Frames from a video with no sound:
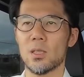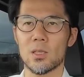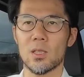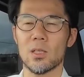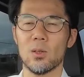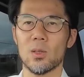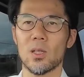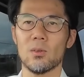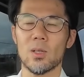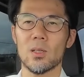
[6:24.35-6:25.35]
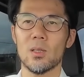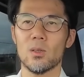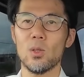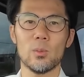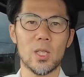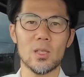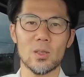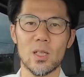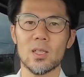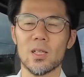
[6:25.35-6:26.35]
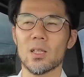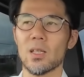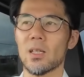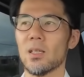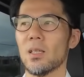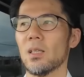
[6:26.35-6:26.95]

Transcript: ないですか基本的には撮ってみたいでしょ大体がね